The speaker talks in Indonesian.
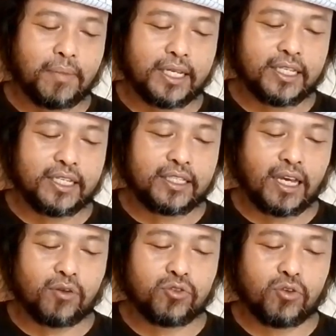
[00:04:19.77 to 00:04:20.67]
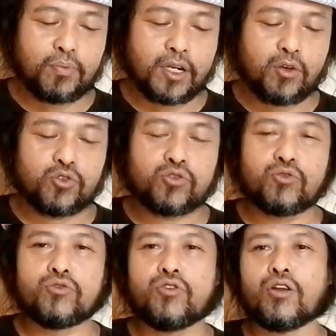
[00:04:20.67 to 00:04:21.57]
bagi kita untuk
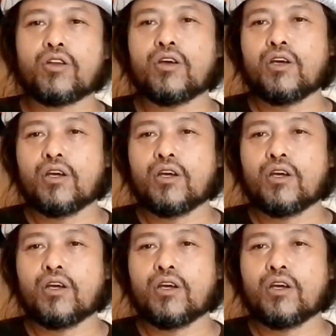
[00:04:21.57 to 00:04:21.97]
berhusnudon